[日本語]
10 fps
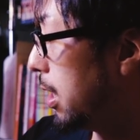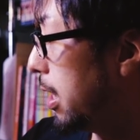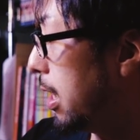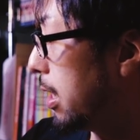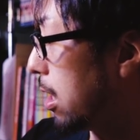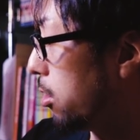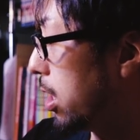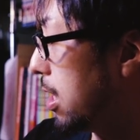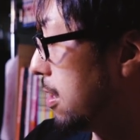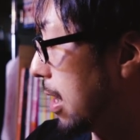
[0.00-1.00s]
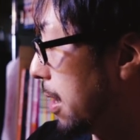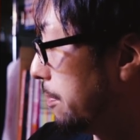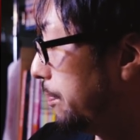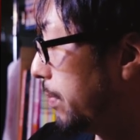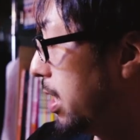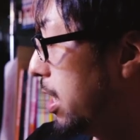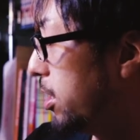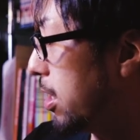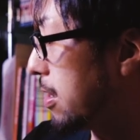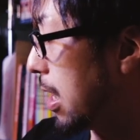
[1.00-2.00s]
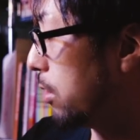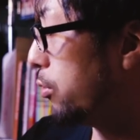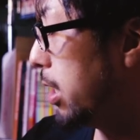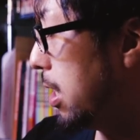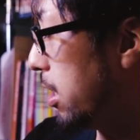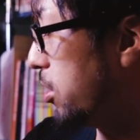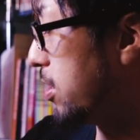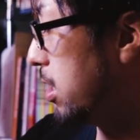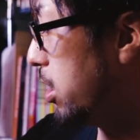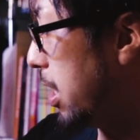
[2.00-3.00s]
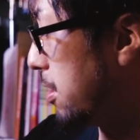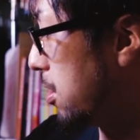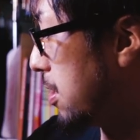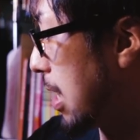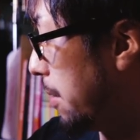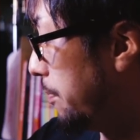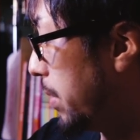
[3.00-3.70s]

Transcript: えー、直樹兄さん TJ さん、腹筋やすやすしさん、